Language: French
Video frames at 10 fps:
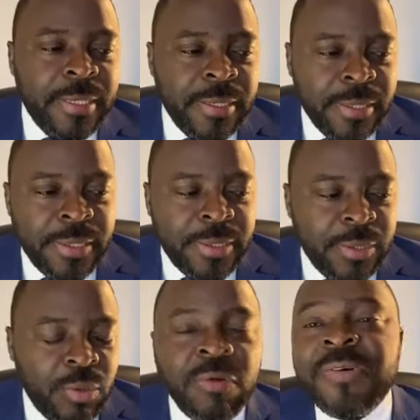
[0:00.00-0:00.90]
Et euh,
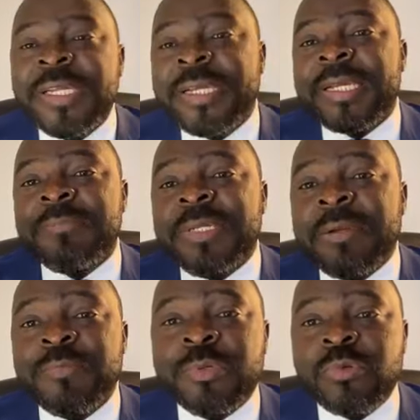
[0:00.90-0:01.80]
on va
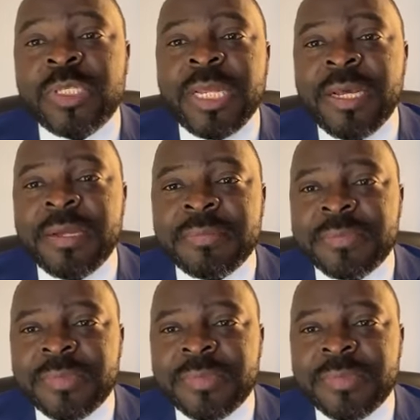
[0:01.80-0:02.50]
décrypter un peu tout ça là.